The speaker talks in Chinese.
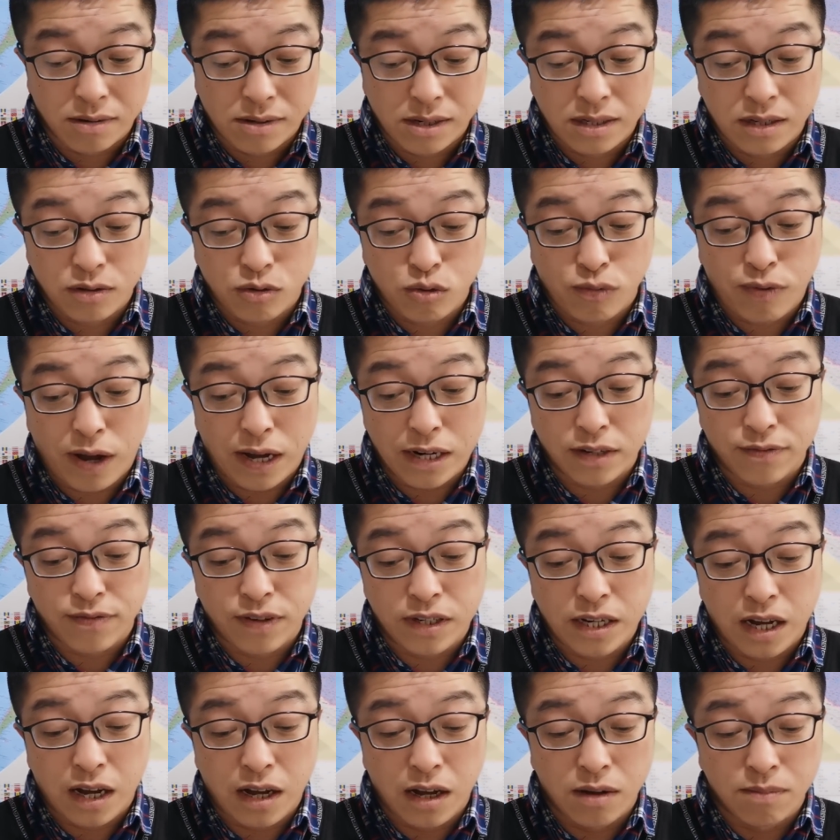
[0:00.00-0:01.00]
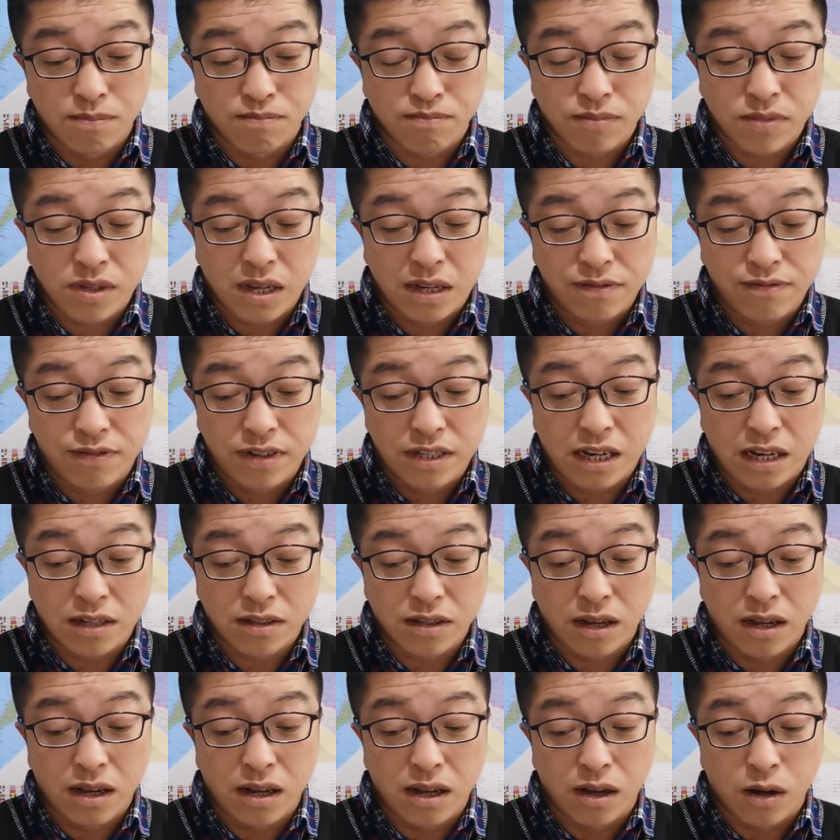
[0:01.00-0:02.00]
这些做法是非常非常
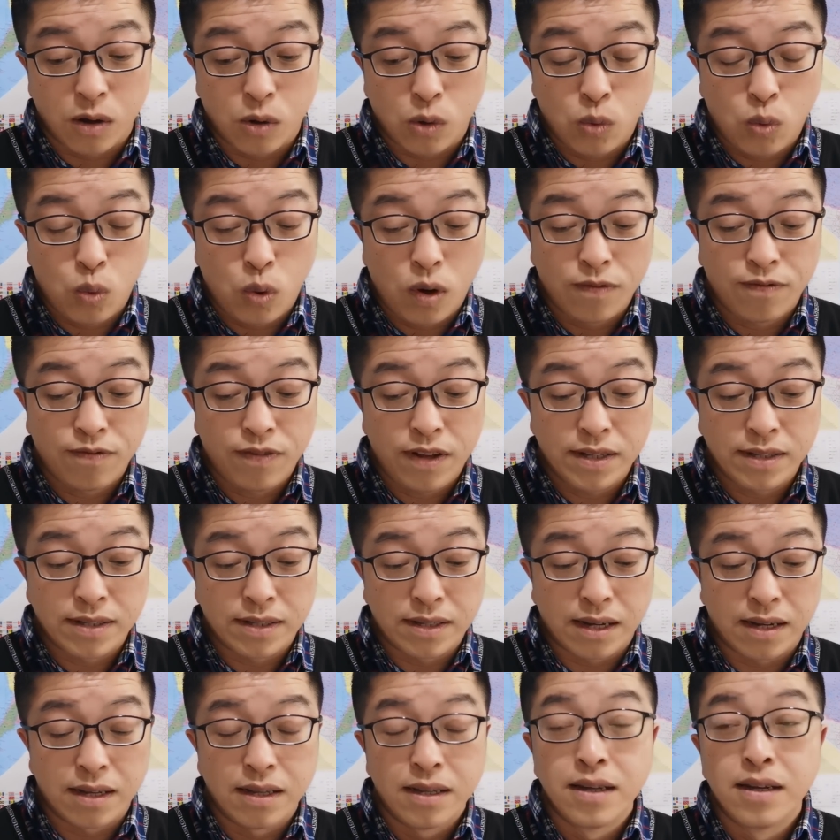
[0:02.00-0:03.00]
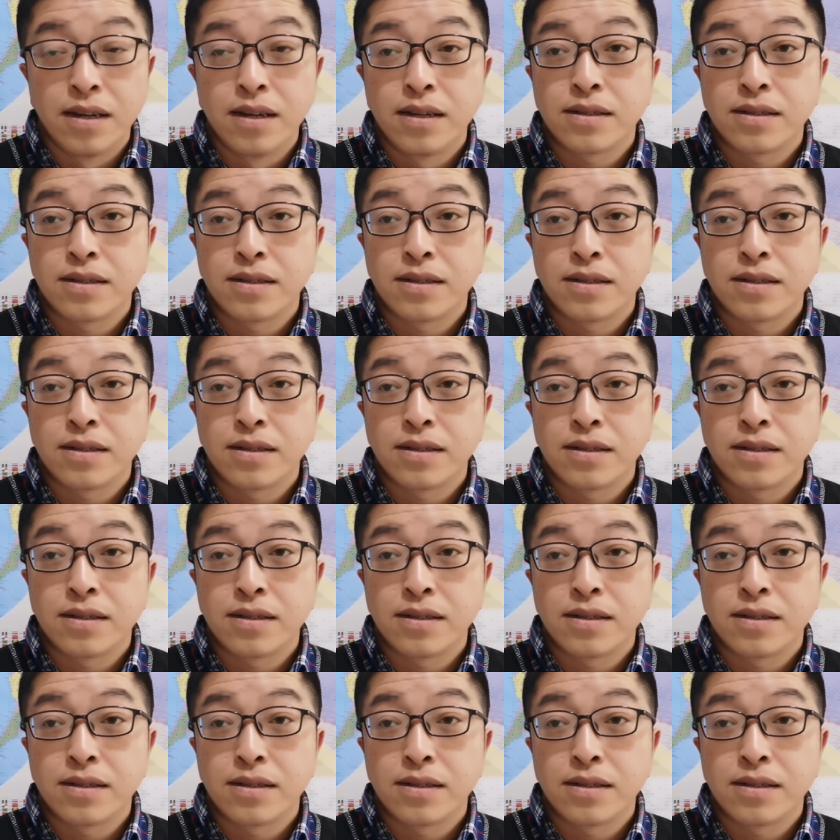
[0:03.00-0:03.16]
的过分的。